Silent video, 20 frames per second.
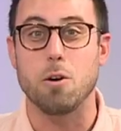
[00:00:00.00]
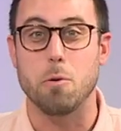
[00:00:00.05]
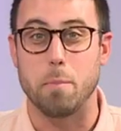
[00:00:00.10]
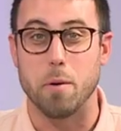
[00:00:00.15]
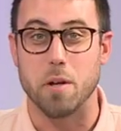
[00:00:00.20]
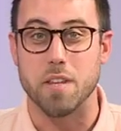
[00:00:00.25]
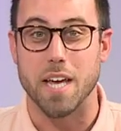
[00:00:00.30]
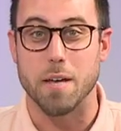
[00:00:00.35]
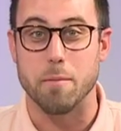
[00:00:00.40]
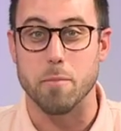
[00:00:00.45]

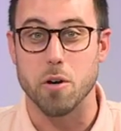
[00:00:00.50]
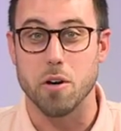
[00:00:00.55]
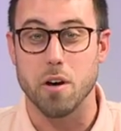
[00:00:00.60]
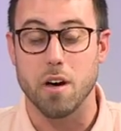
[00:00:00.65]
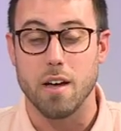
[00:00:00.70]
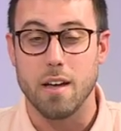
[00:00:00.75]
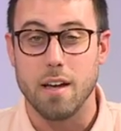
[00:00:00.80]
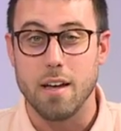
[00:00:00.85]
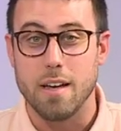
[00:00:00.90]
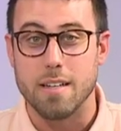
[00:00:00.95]
Oppenheimer.
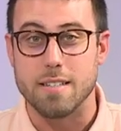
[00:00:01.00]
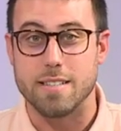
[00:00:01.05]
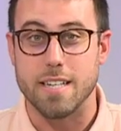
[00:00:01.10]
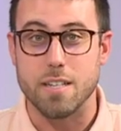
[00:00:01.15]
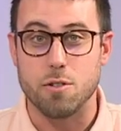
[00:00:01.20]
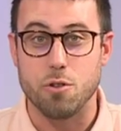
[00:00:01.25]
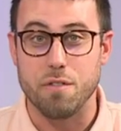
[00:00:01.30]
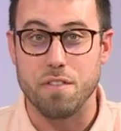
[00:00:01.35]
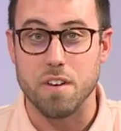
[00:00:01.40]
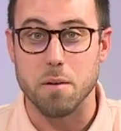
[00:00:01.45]

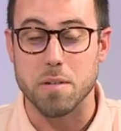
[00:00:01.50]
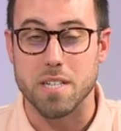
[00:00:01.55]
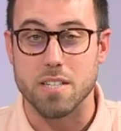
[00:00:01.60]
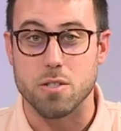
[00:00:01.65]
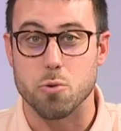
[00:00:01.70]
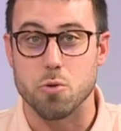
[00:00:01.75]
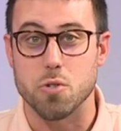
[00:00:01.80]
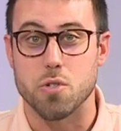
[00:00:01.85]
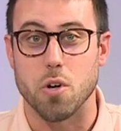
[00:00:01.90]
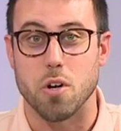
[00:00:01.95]
Ces deux films qui
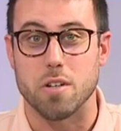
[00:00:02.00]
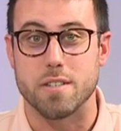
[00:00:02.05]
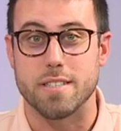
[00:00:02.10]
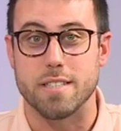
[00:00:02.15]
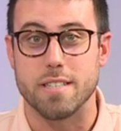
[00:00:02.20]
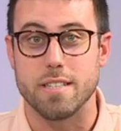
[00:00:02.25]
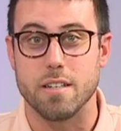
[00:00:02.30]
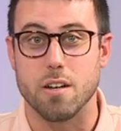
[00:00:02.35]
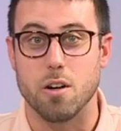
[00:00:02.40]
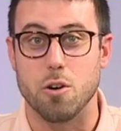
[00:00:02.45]
sont
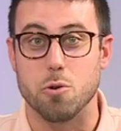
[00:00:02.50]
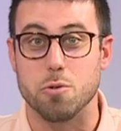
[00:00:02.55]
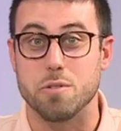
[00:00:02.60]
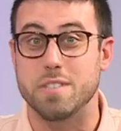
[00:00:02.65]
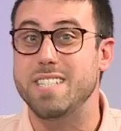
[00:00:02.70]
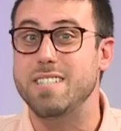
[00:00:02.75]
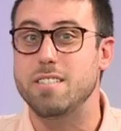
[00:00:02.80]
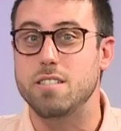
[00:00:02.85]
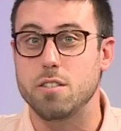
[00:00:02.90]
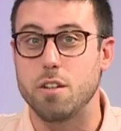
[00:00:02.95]
sortis euh, le
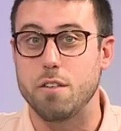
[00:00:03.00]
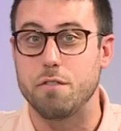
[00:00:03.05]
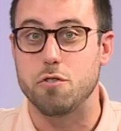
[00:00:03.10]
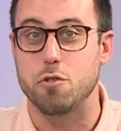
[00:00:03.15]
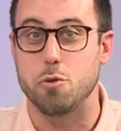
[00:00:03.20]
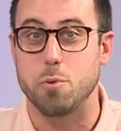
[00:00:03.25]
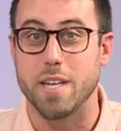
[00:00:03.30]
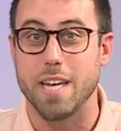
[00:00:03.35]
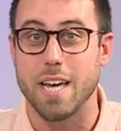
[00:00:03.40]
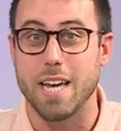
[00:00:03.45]
19
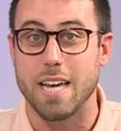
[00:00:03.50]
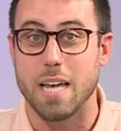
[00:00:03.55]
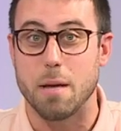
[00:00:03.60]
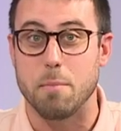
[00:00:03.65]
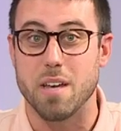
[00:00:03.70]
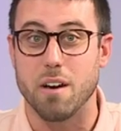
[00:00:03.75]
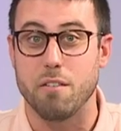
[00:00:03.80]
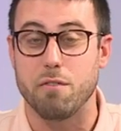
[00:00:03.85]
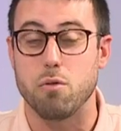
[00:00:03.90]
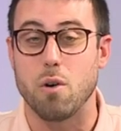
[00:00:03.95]
juillet et eh
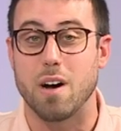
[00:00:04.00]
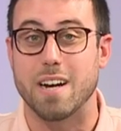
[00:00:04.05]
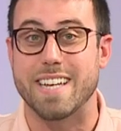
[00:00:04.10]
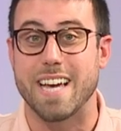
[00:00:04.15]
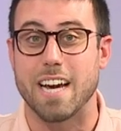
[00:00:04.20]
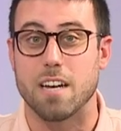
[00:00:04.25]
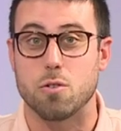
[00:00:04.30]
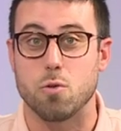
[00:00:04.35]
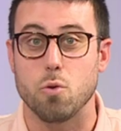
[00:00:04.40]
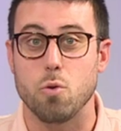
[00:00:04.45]
bien, font un
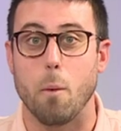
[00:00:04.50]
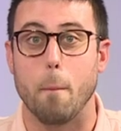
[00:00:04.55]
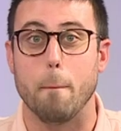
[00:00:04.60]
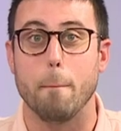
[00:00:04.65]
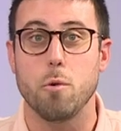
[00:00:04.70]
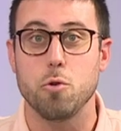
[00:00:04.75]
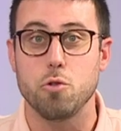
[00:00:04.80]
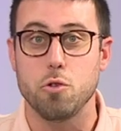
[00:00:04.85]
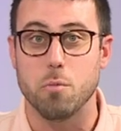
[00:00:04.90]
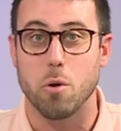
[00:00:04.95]
carton
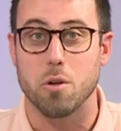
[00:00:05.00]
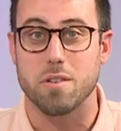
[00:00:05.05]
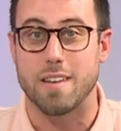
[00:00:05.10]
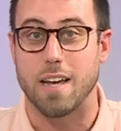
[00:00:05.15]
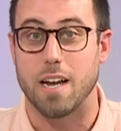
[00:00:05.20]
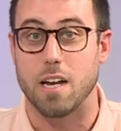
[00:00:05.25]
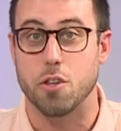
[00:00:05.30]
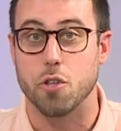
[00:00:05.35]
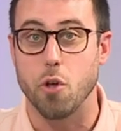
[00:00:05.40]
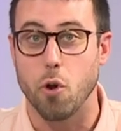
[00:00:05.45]

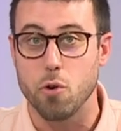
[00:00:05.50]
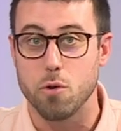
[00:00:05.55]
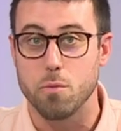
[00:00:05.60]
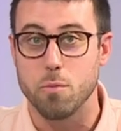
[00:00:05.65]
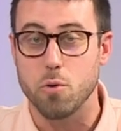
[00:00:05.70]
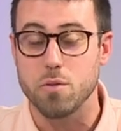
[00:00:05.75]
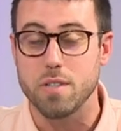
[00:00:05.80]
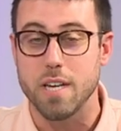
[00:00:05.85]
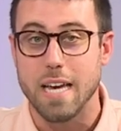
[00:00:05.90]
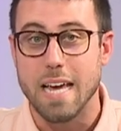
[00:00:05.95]
monumental dans le
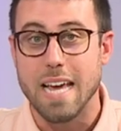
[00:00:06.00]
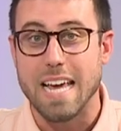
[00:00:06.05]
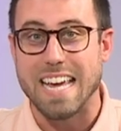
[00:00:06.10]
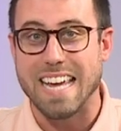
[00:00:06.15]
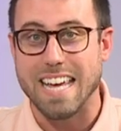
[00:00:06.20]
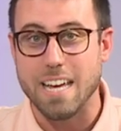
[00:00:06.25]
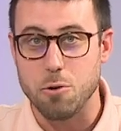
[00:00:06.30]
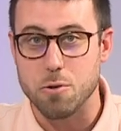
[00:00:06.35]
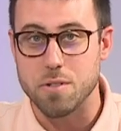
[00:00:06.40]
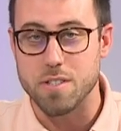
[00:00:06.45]
monde
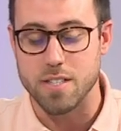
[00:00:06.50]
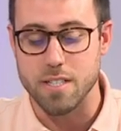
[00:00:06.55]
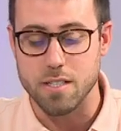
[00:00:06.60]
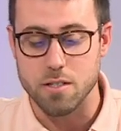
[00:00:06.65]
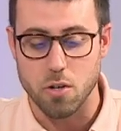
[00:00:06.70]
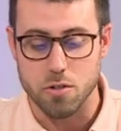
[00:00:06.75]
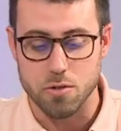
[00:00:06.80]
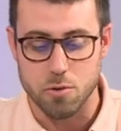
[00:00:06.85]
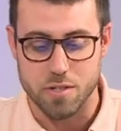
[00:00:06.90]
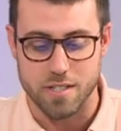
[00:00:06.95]
et aussi
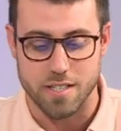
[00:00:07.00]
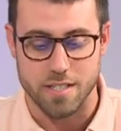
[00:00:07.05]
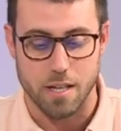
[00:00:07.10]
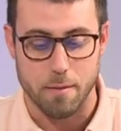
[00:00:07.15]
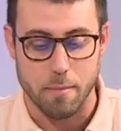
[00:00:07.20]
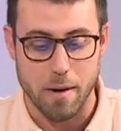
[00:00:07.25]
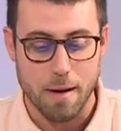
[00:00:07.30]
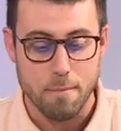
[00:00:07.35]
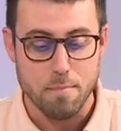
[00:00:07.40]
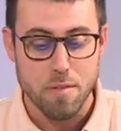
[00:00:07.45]
dans nos
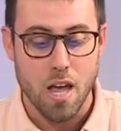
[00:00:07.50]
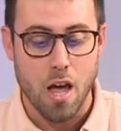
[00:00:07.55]
cinémas